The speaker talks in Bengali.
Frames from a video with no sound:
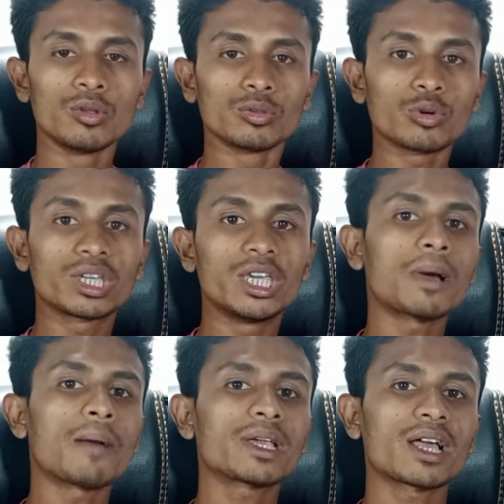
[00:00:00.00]
তো
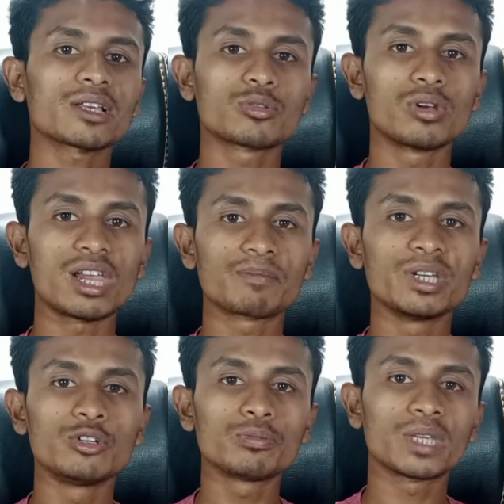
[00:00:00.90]
কিভাবে কাজ করলে আপনি
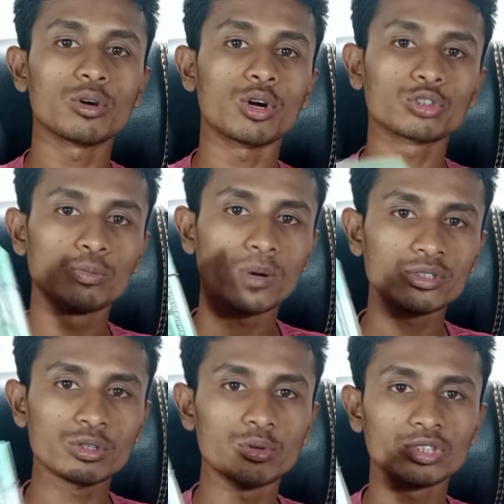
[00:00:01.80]
ইউটিউব থেকে অর্থ
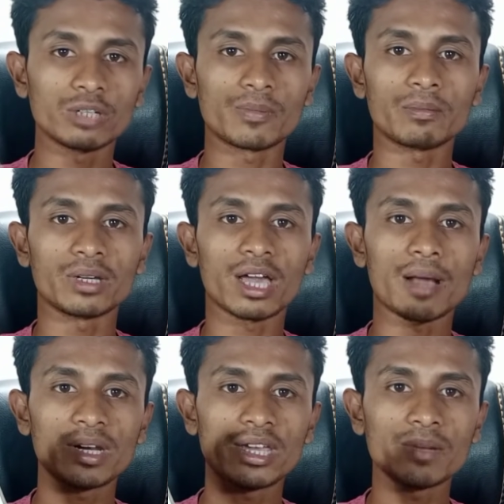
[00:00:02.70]
উপার্জন করতে পারবেন
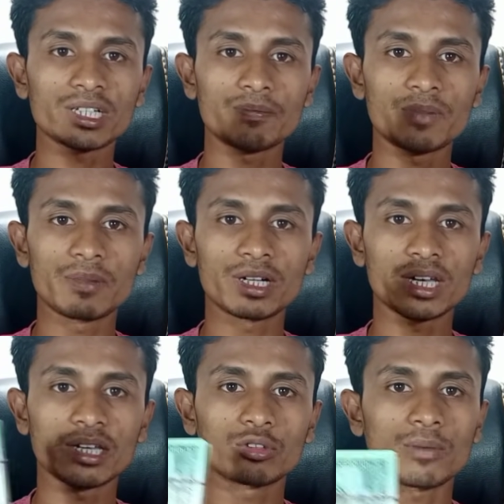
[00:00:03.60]
আমার এই মাসের পেমেন্টটা
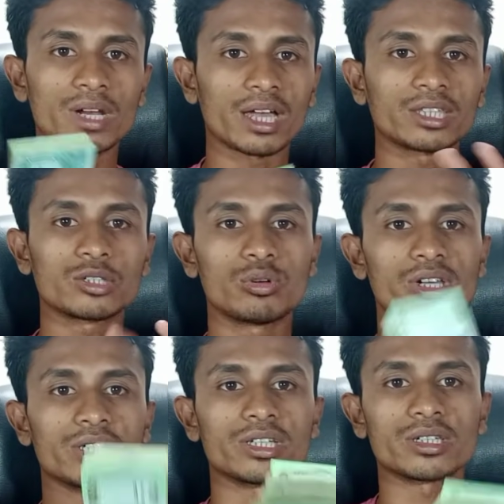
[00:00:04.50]
কিন্তু আমার হাতে চলে
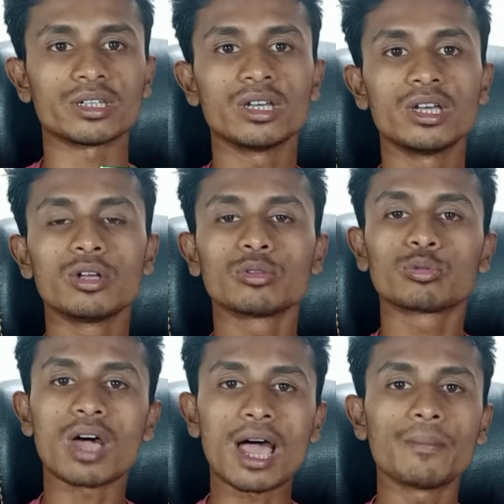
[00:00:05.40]
এসেছে তো
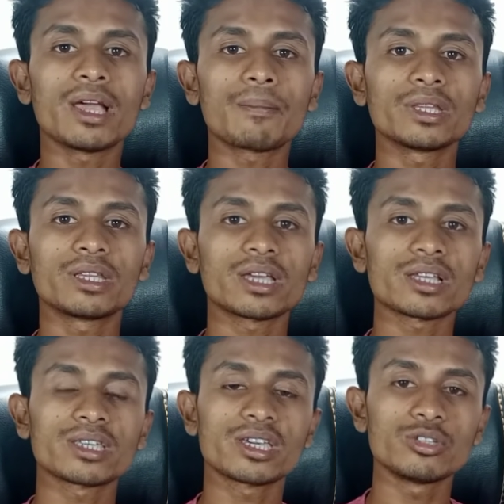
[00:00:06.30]
আমি আপনাদেরকে
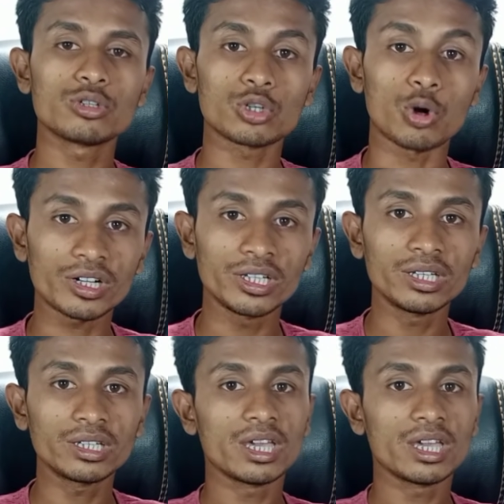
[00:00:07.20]
আজকে কিছু সঠিক